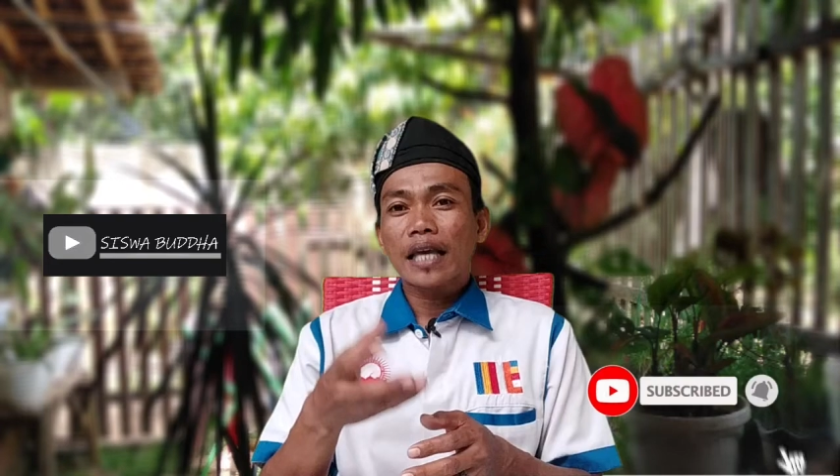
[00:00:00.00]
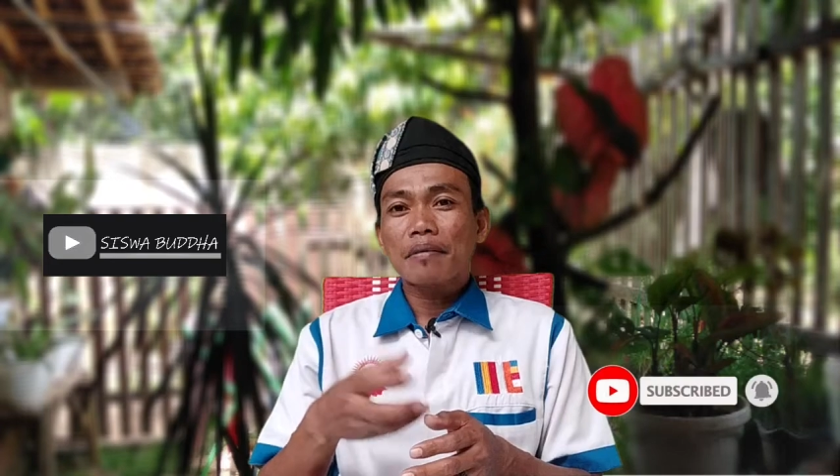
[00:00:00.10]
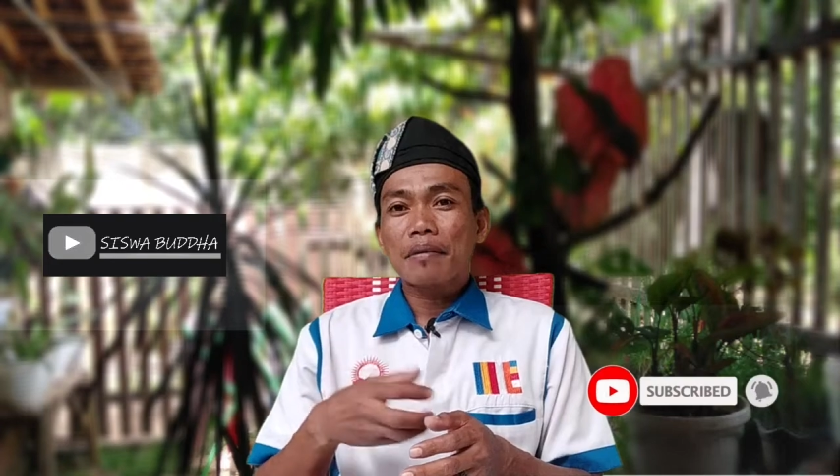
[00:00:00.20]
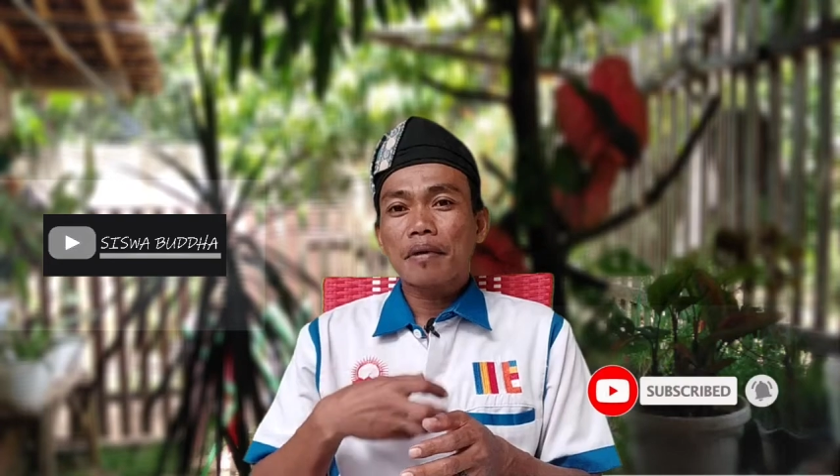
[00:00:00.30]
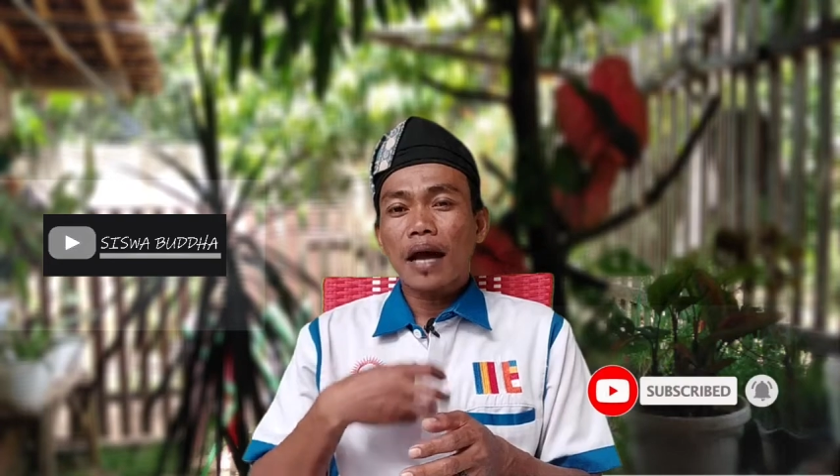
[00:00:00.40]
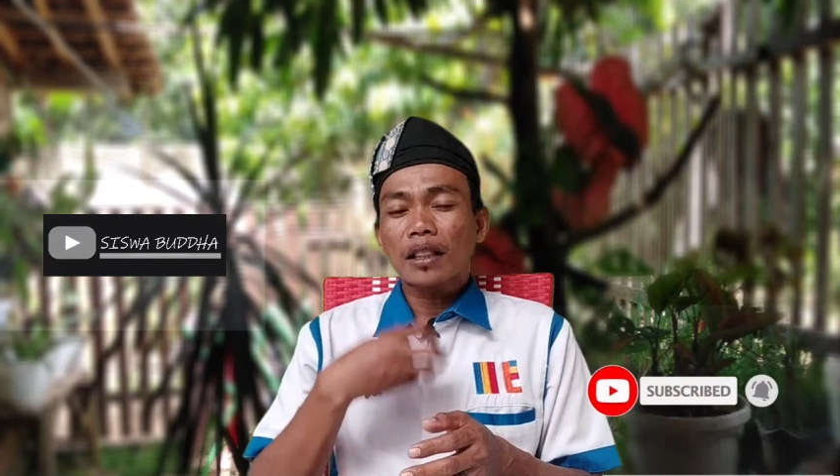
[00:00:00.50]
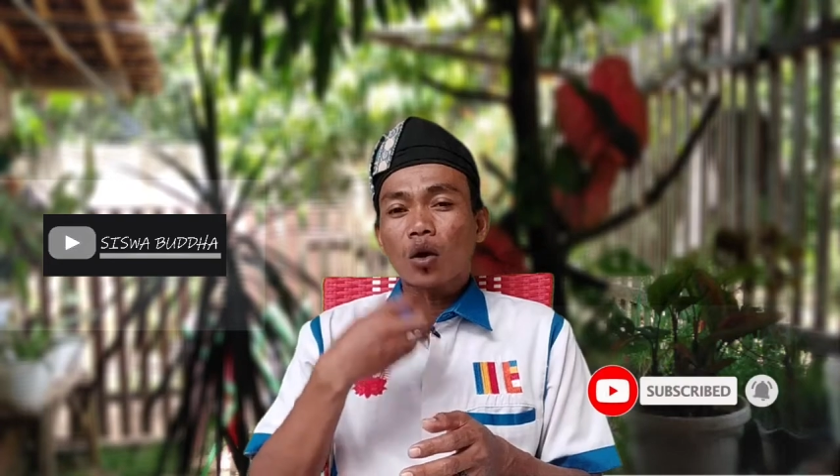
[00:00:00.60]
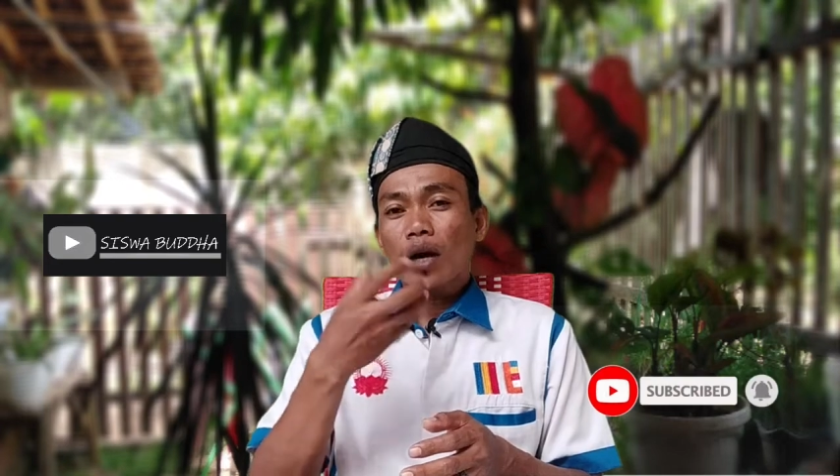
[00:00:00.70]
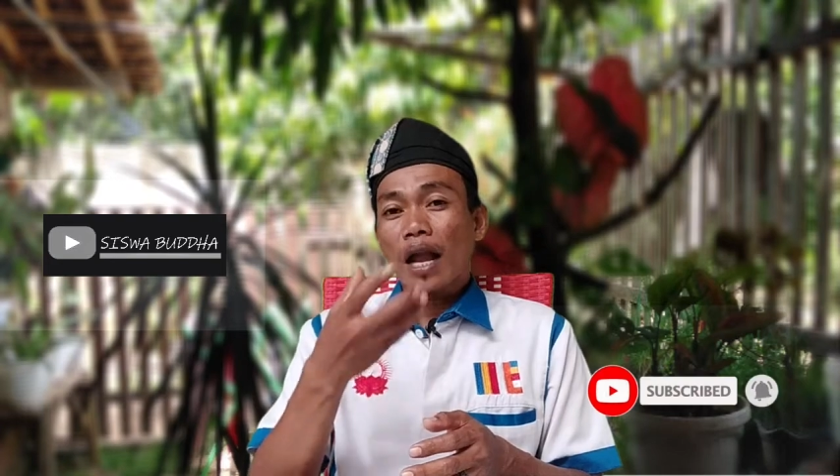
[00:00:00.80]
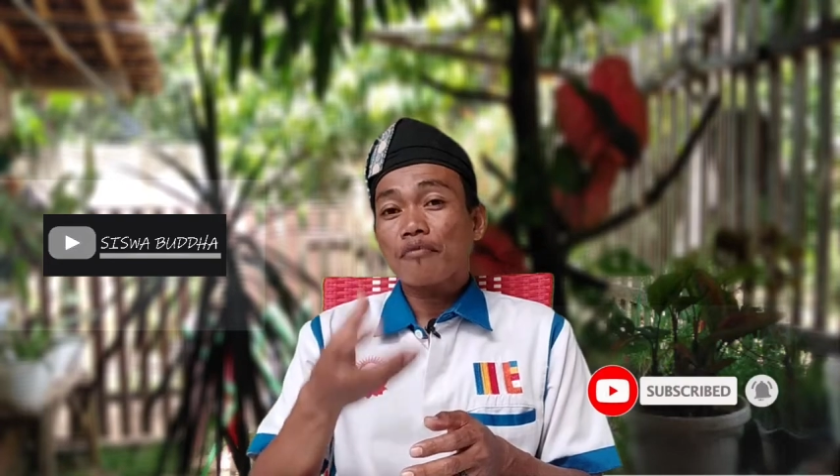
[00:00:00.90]
yang
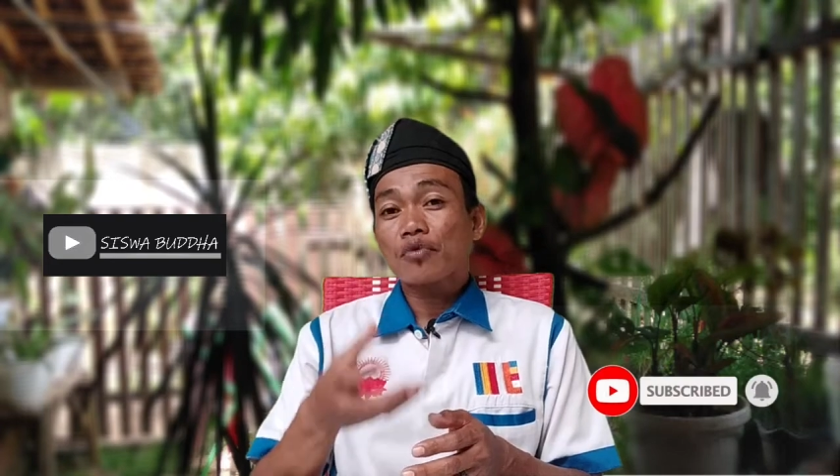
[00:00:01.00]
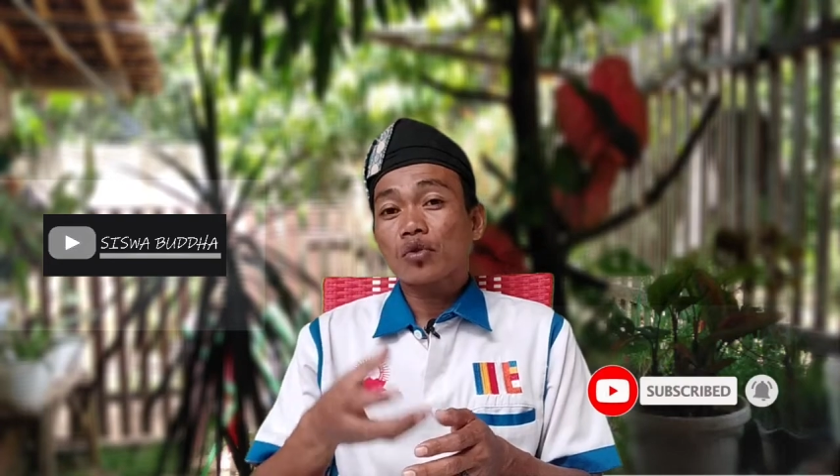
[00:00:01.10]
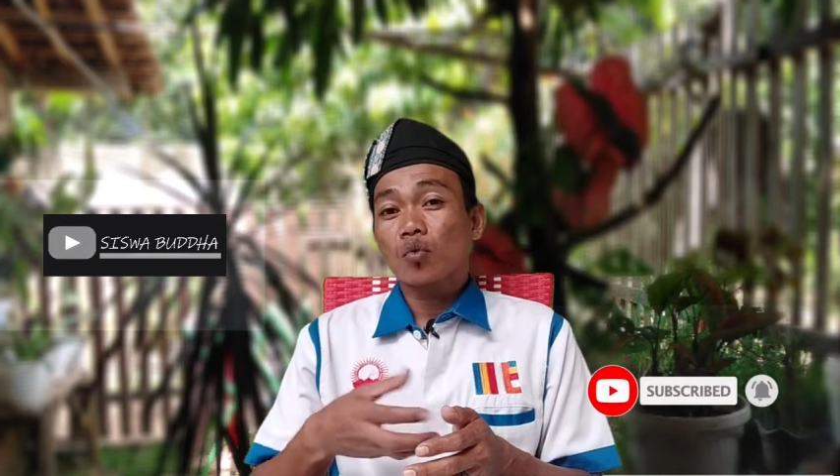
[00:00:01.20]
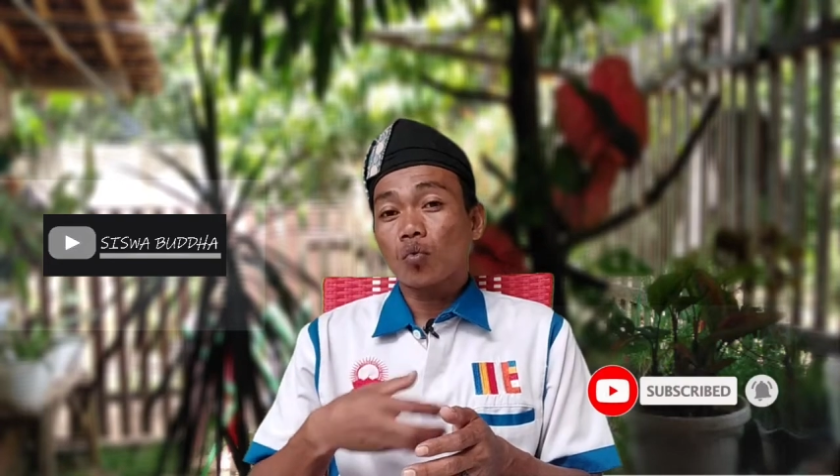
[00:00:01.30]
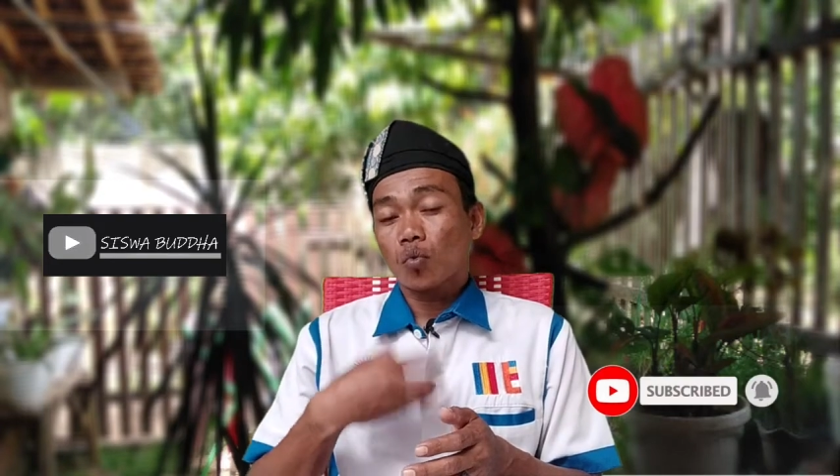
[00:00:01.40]
atau nafsu.